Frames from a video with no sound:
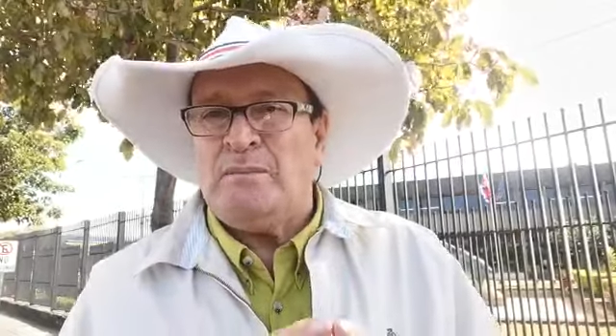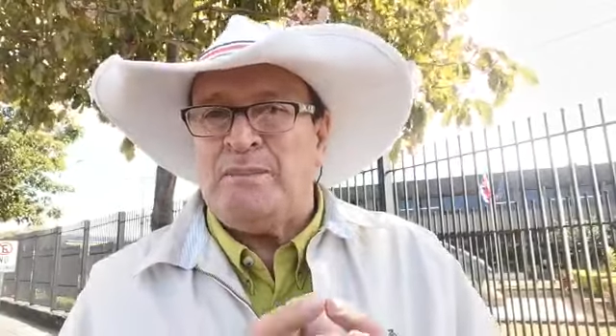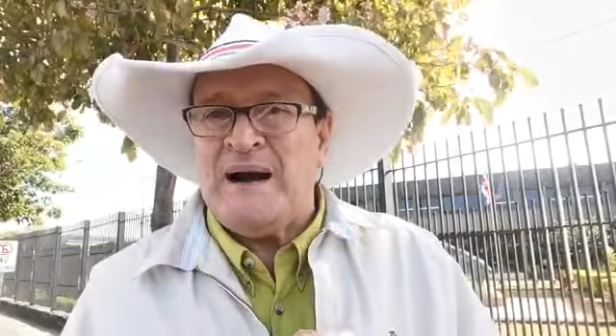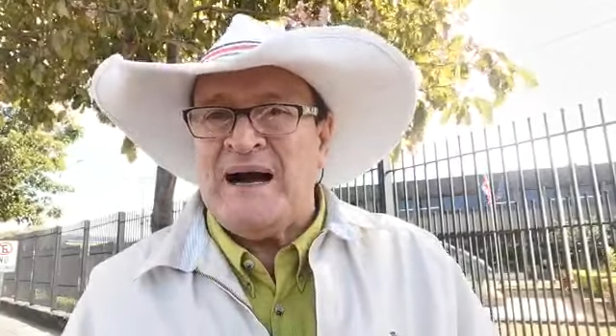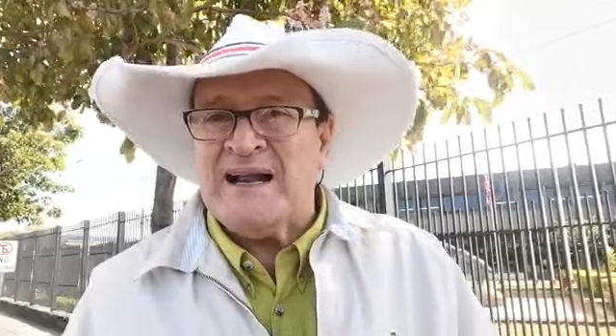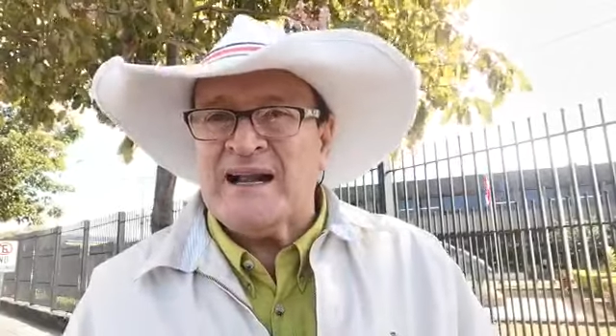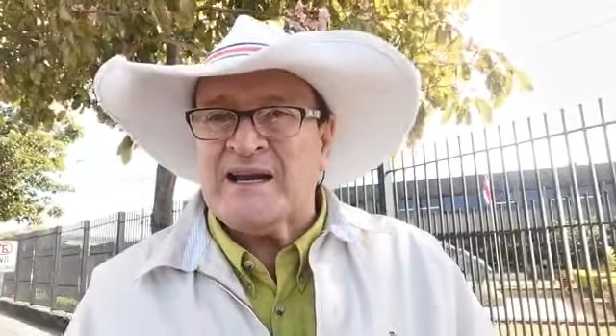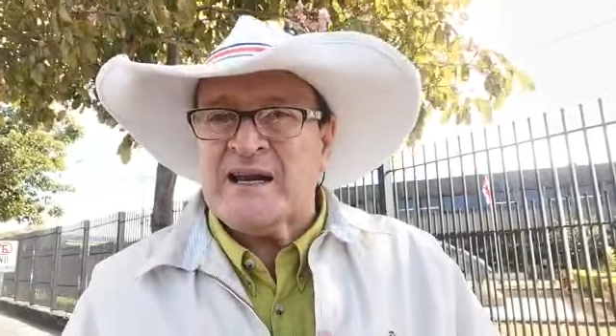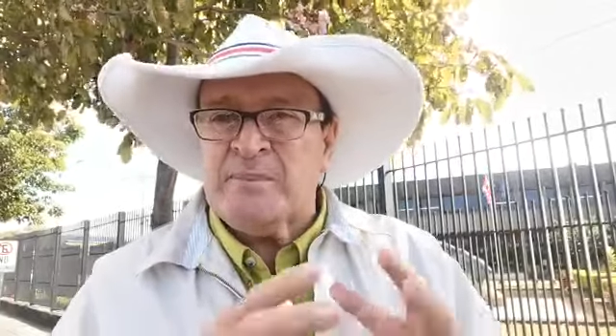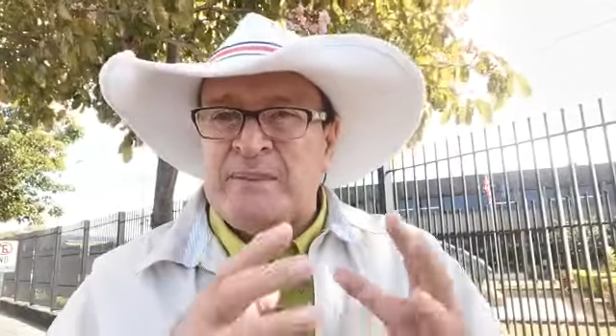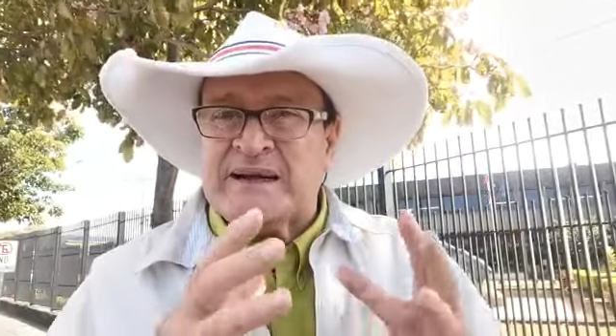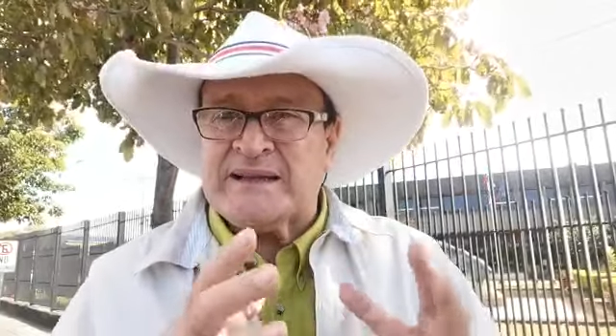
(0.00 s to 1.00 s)
para
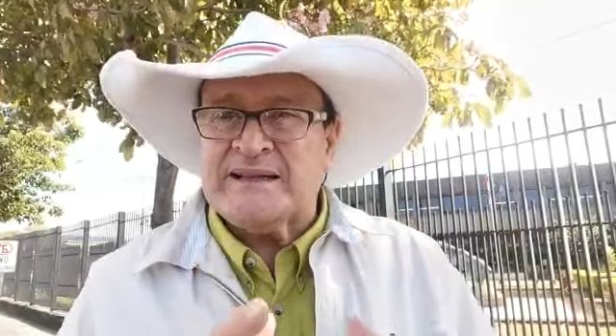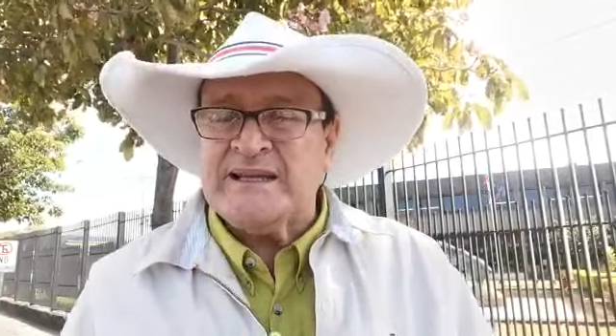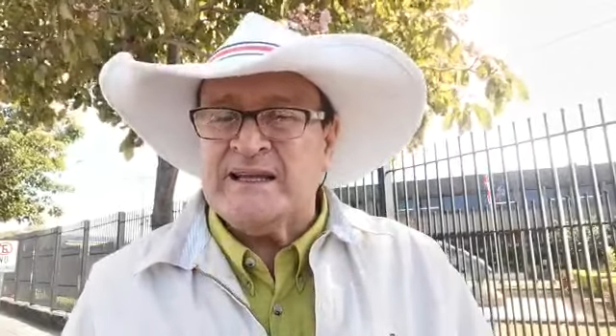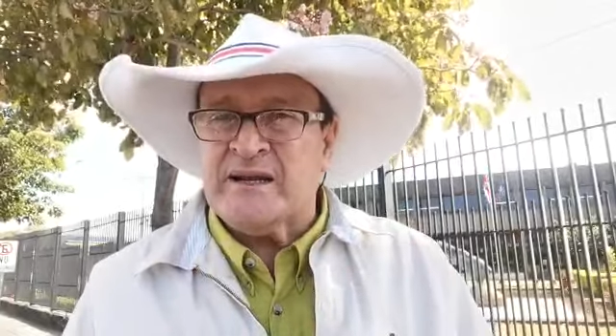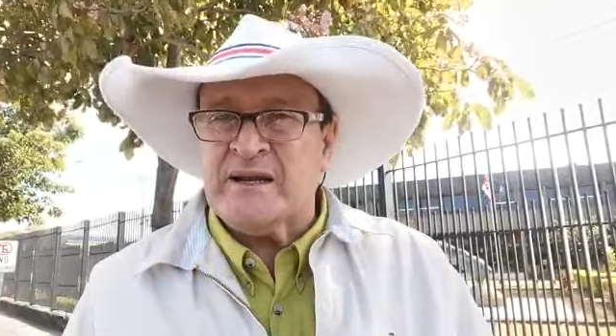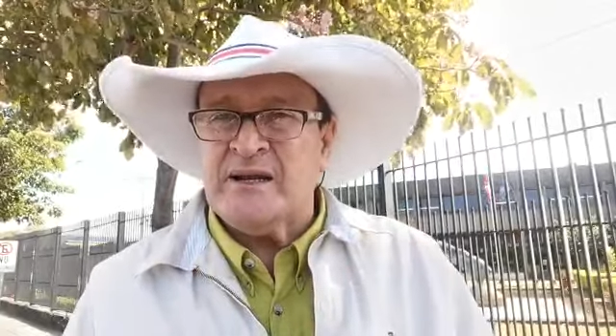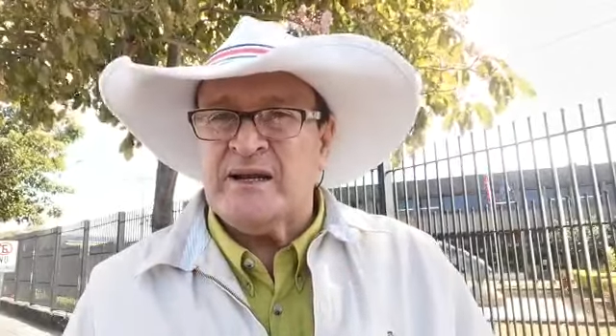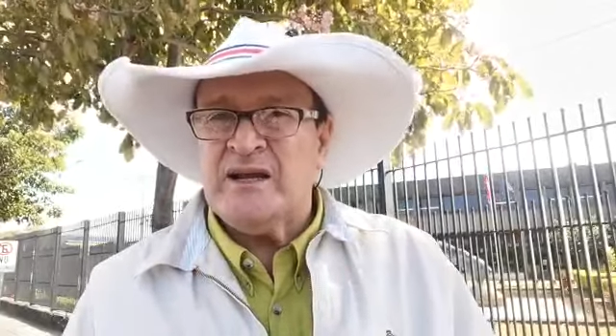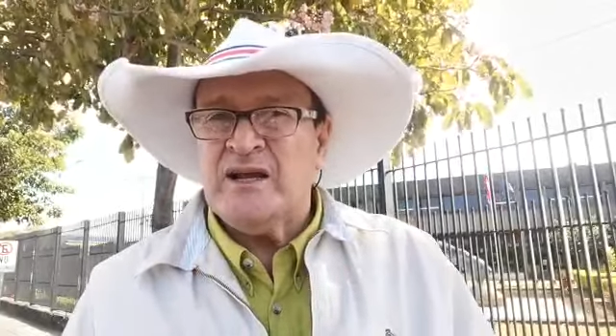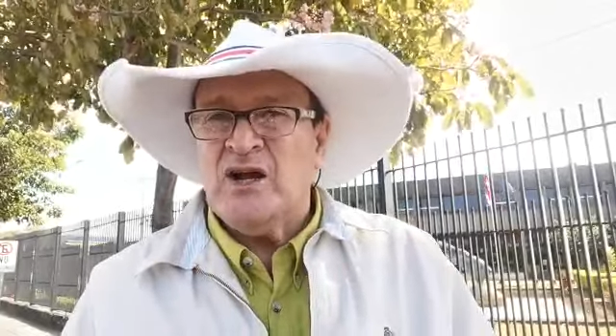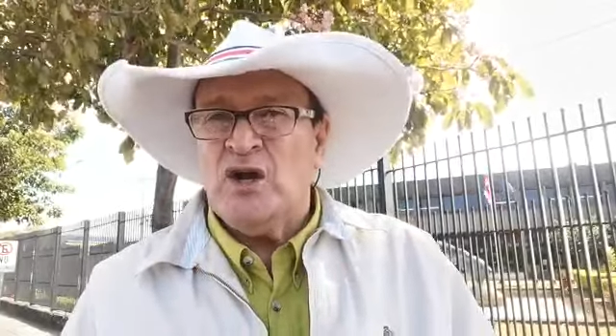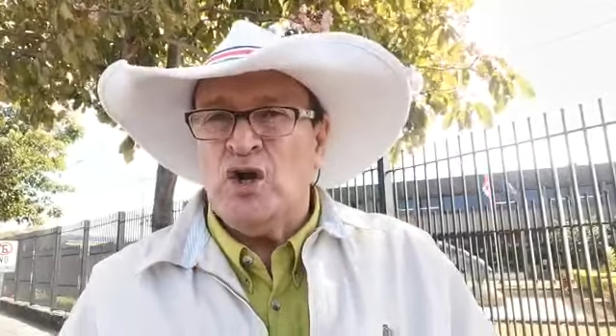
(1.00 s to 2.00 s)
repartir
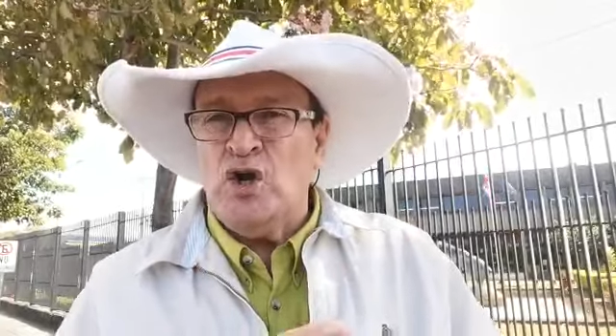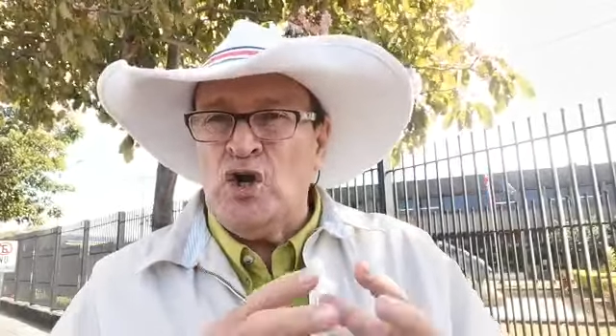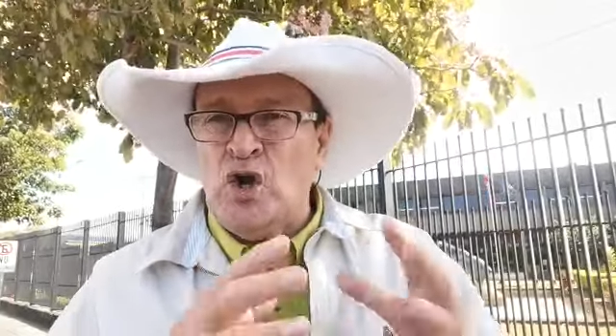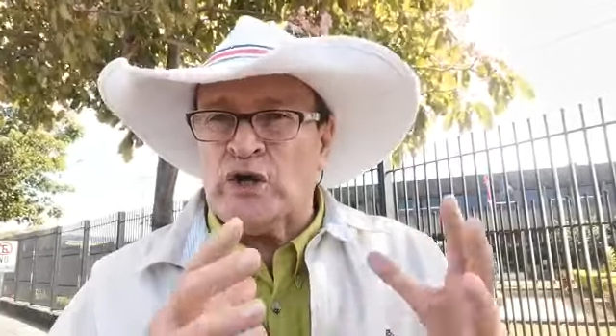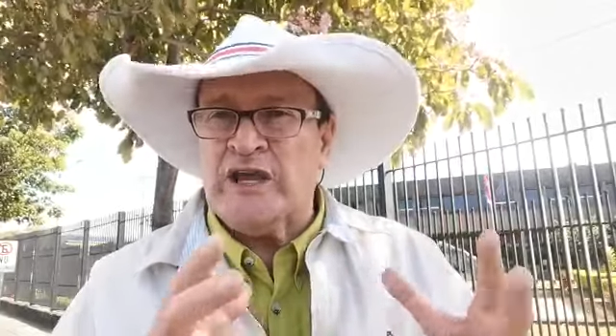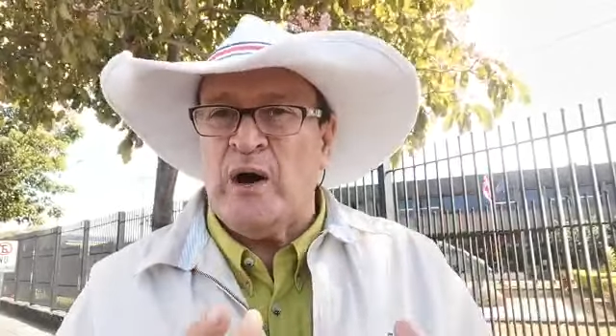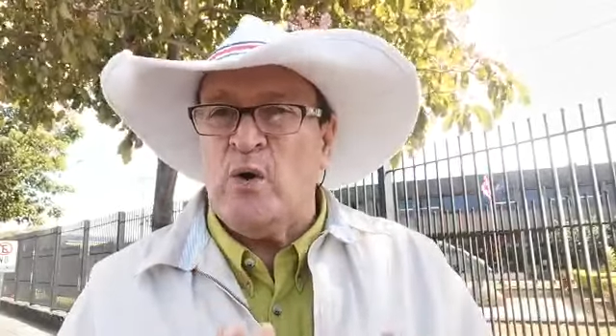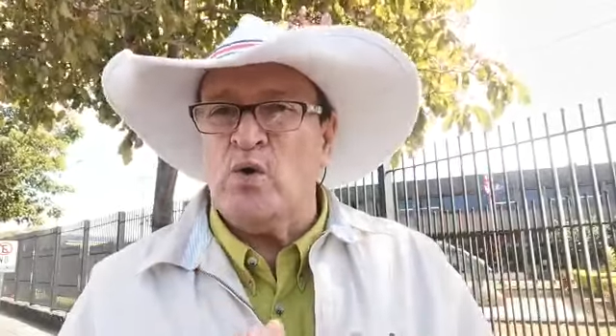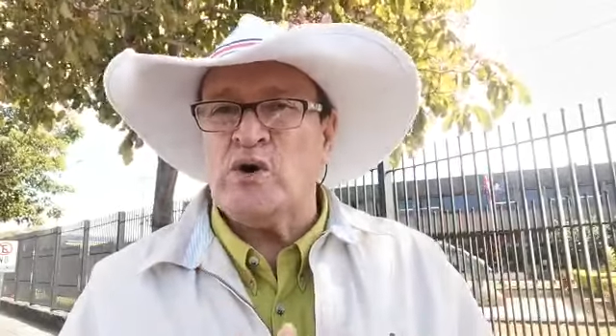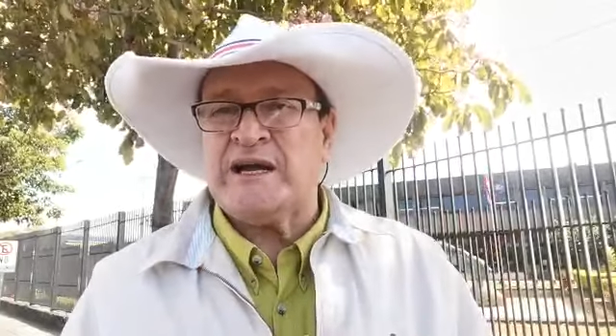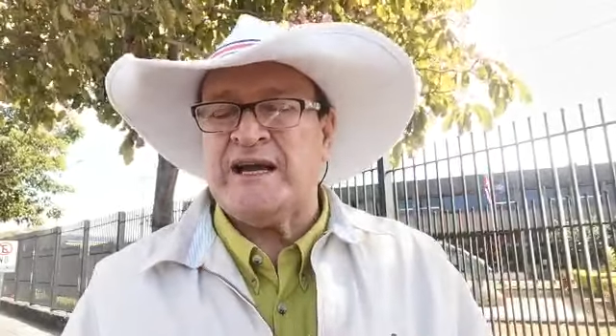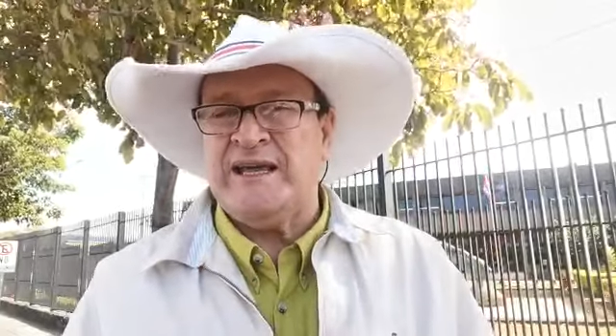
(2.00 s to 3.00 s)
lo que
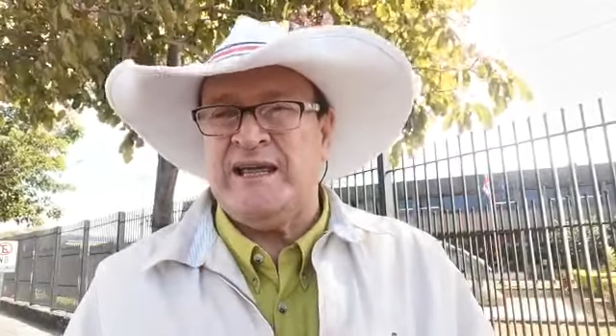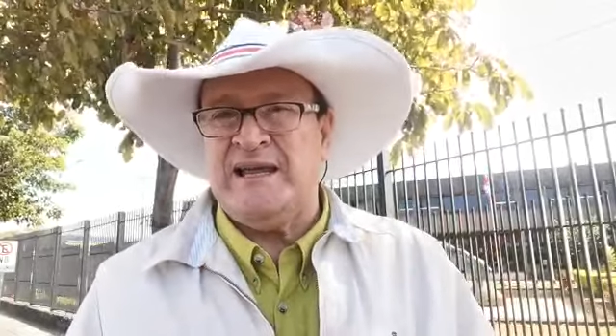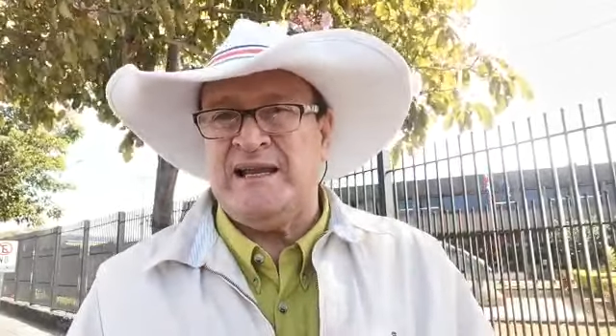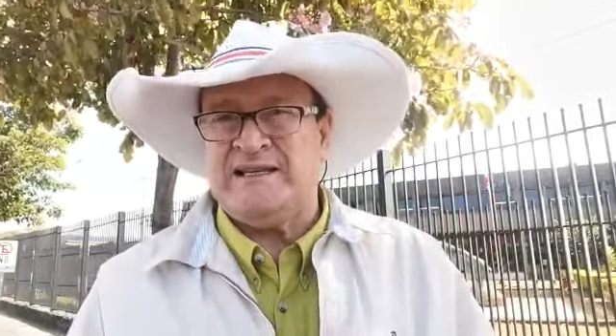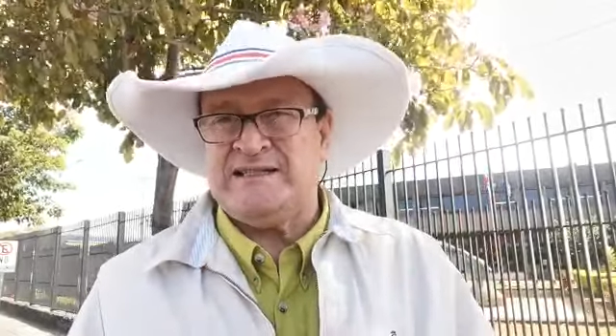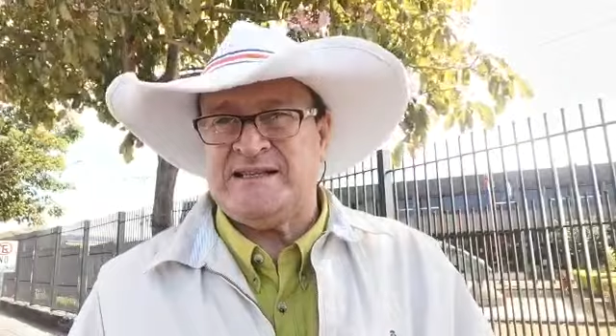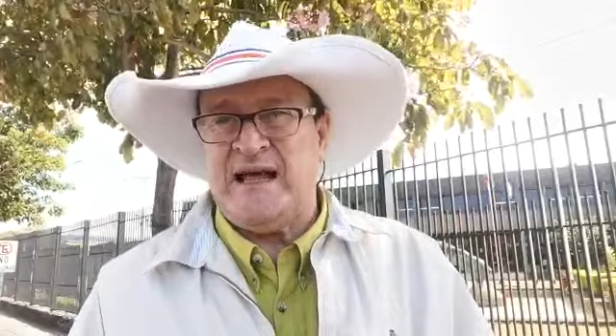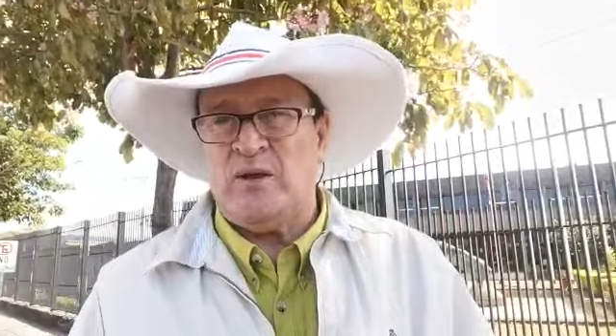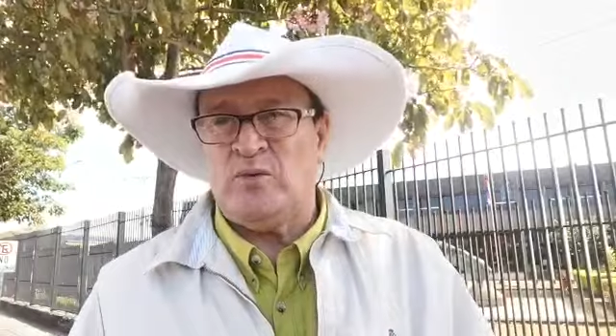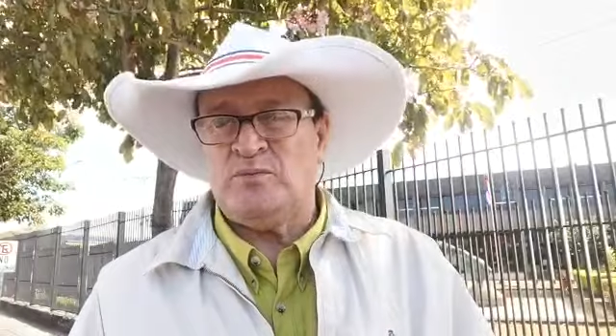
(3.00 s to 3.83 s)
aún queda del Estado.